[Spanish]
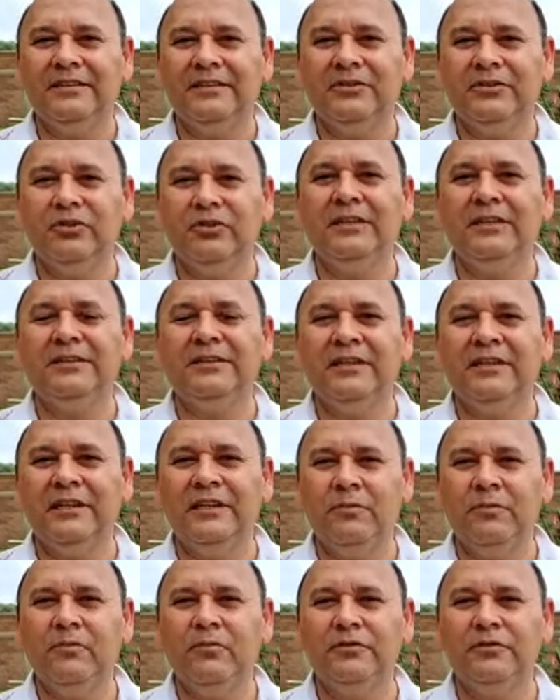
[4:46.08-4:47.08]
donde
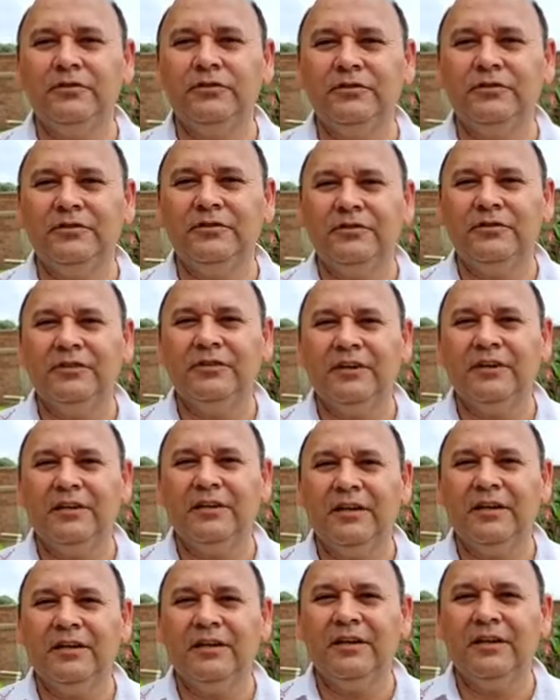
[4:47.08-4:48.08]
tendremos
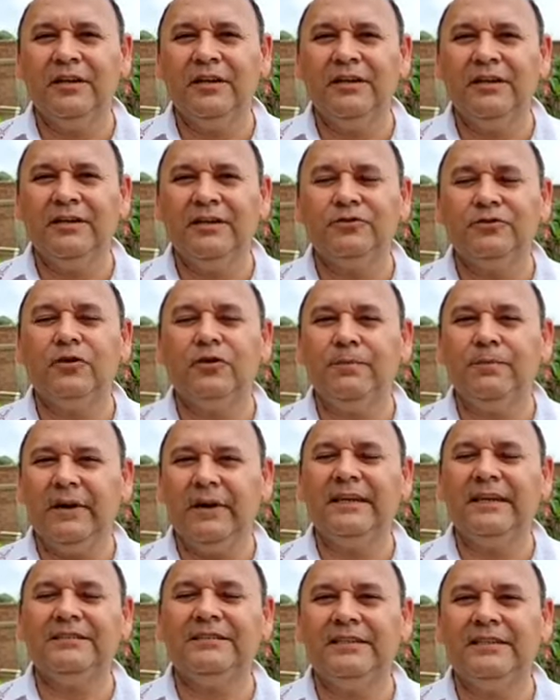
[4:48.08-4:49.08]

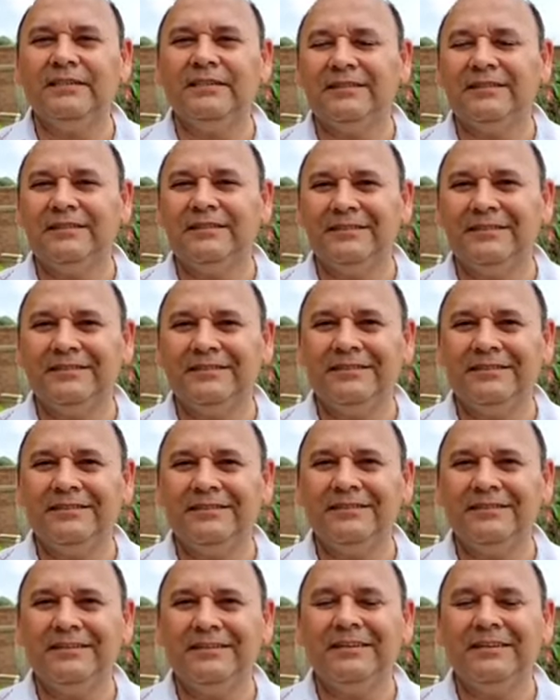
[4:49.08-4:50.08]
sorpresas,
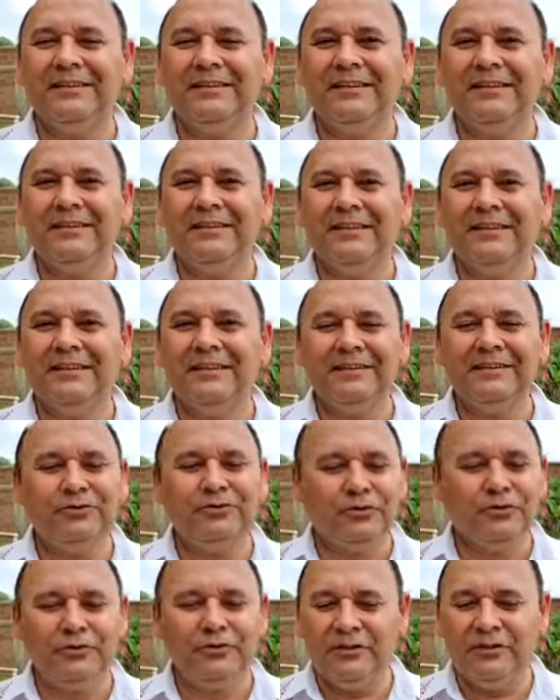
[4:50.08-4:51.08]
que
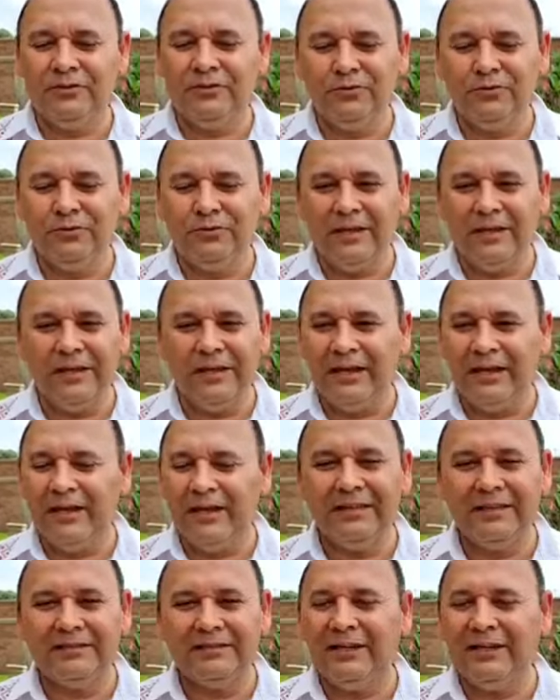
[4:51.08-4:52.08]
estoy sin
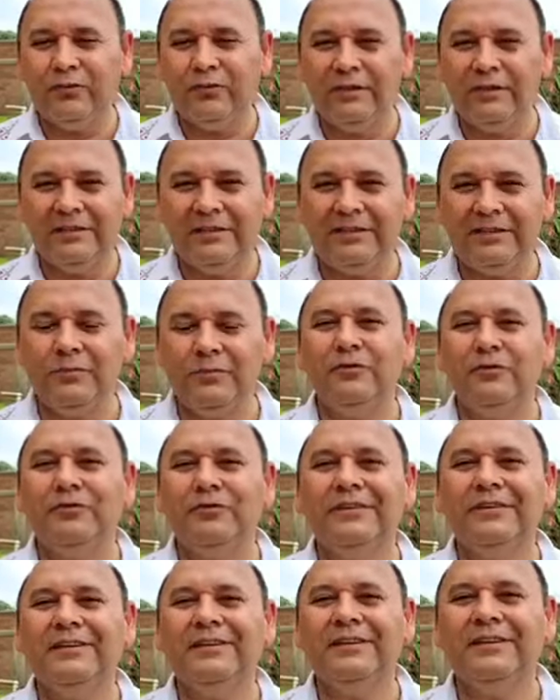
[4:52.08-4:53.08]
duda segurísimo
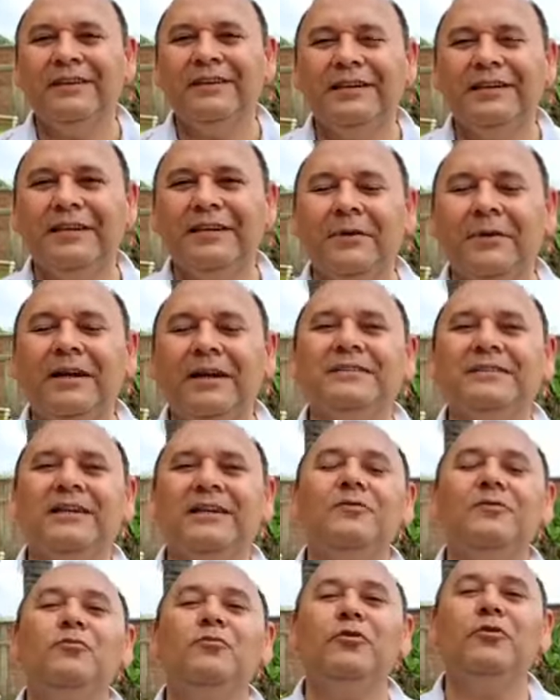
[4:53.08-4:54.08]
que van a
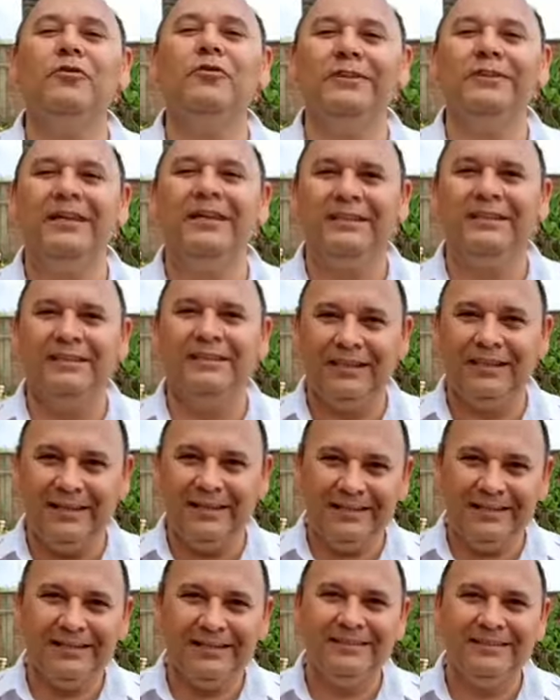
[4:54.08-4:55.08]
salir muy contentas de
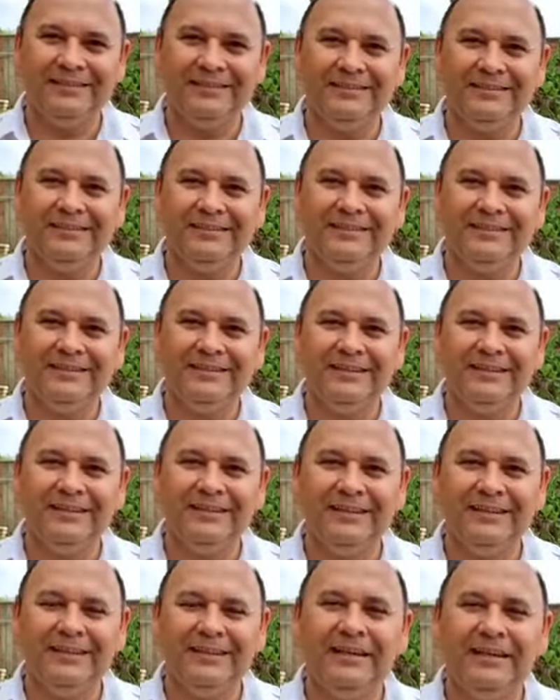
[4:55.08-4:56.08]
ahí.
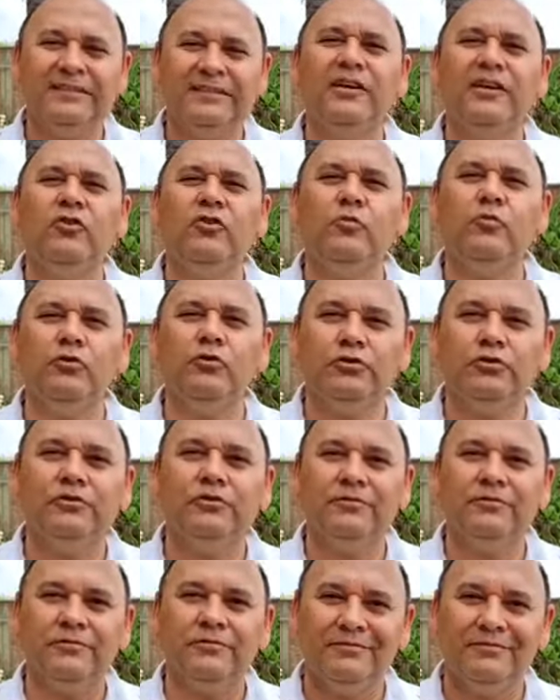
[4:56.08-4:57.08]
Las quiero mucho.
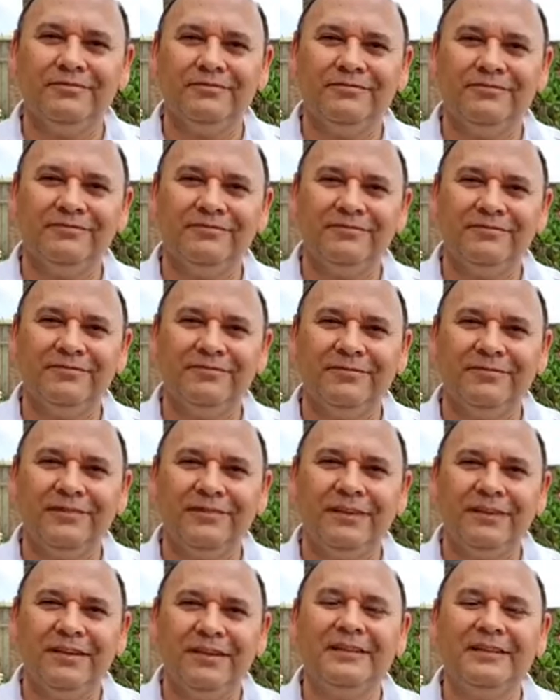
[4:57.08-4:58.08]

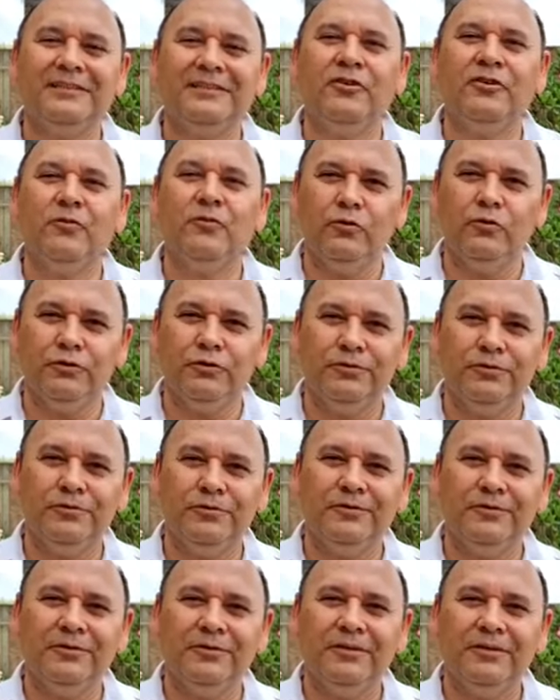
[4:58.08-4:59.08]
Las quiero mucho.
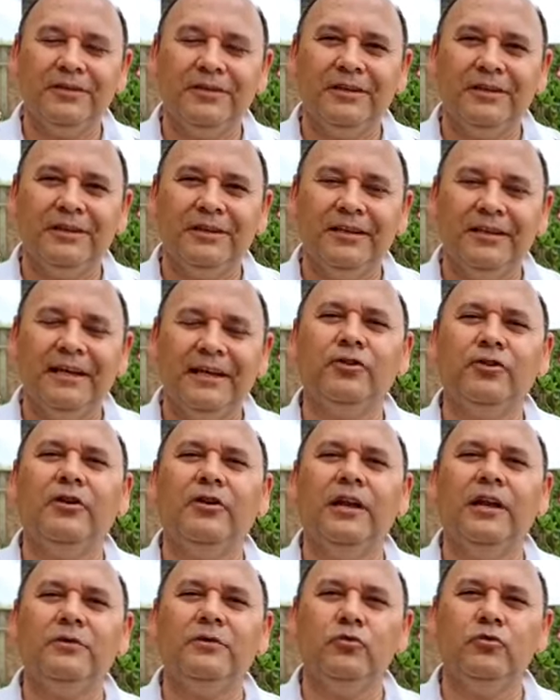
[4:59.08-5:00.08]
Y a
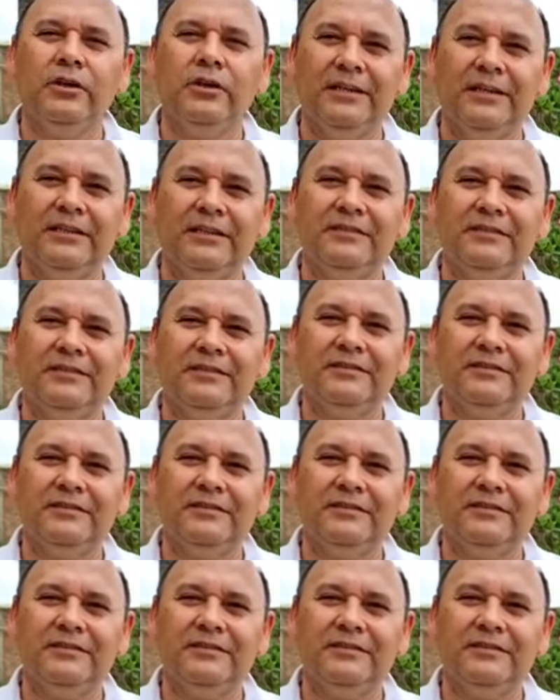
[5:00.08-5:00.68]
todas las mujeres.